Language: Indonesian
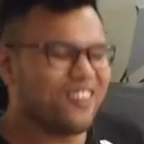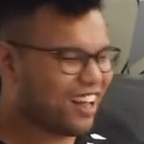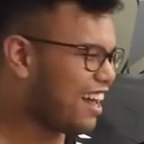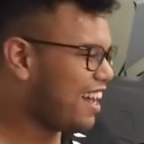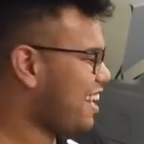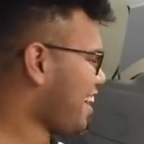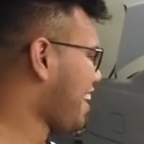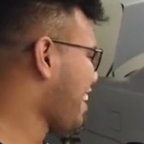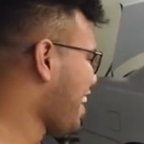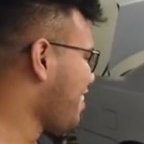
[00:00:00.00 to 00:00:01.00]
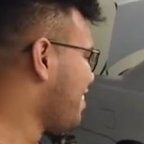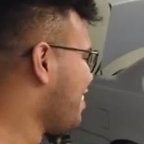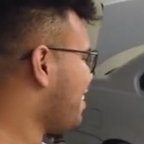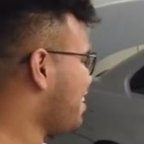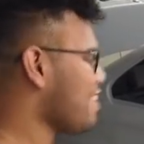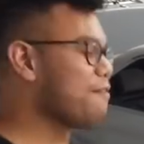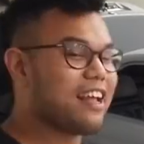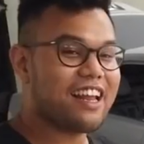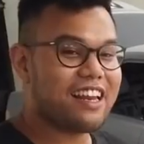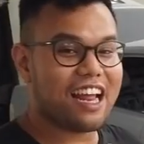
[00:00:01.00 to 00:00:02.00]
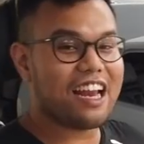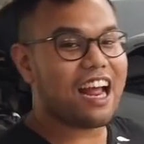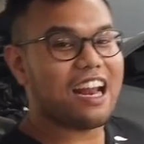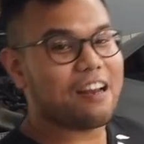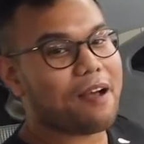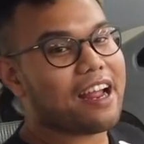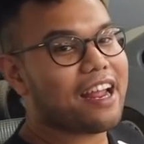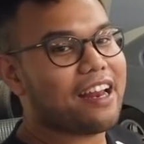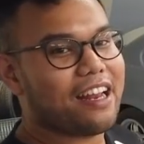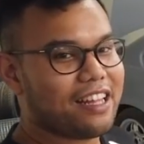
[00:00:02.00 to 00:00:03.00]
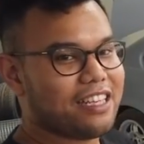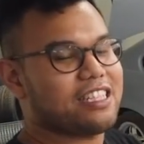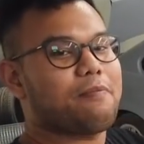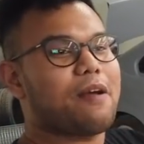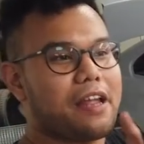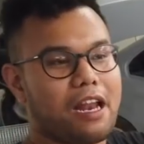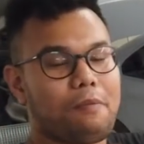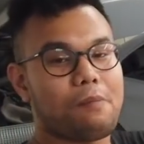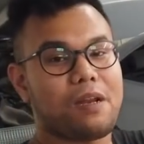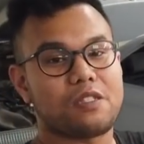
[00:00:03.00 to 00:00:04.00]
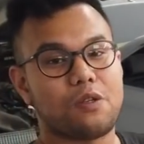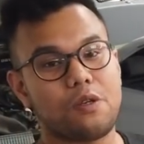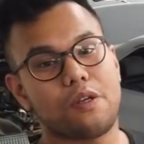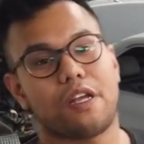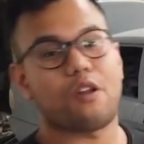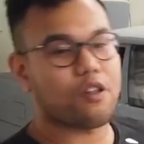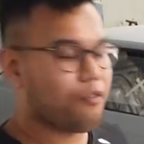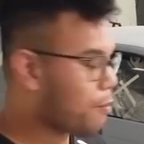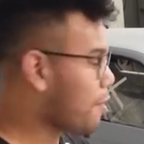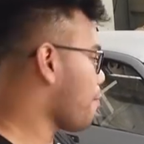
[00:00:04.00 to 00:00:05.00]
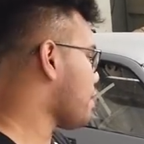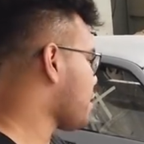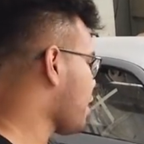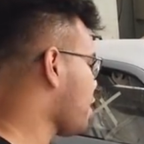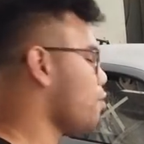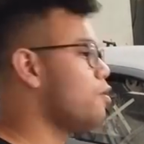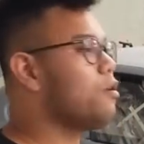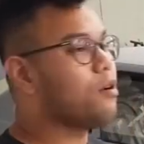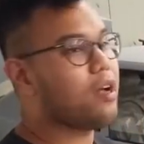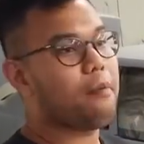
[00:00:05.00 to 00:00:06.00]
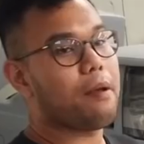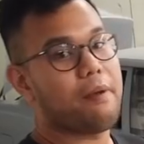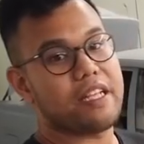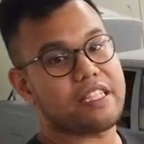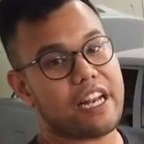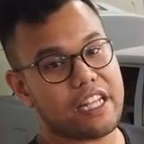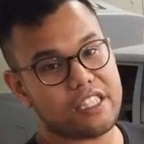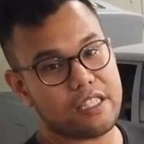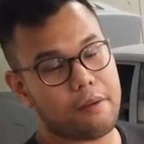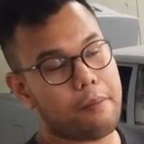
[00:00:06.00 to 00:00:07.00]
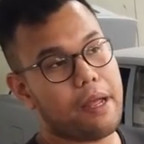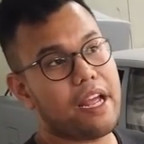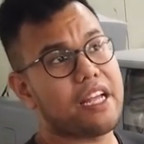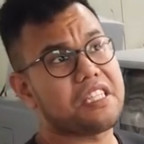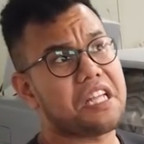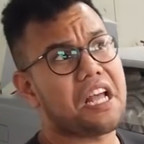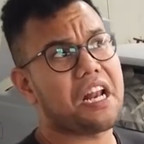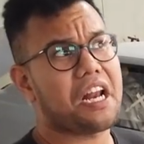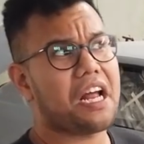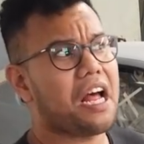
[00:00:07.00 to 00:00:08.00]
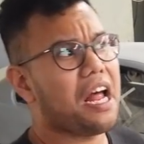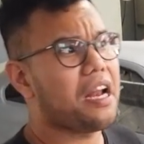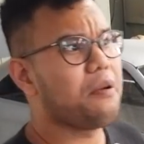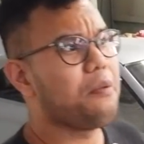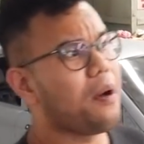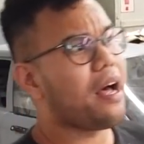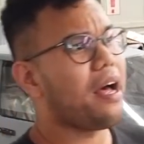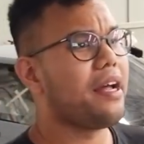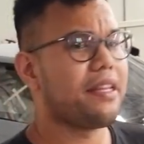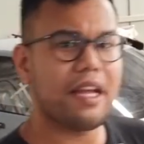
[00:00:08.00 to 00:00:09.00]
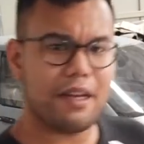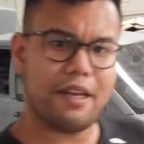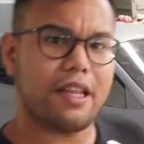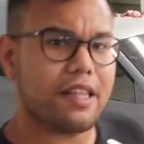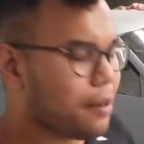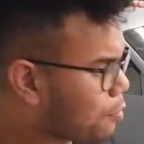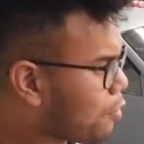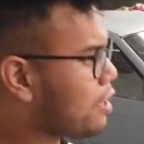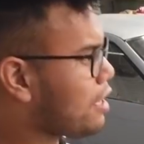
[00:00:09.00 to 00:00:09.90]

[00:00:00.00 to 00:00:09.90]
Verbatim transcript: dulu ah gila lu tapi yang ini kan yang nggak dipakai nanti Rizky pakai yang 18 dulu yang roti kom yang dipakai dulu BBS RS BBS RK 2 nya nanti mau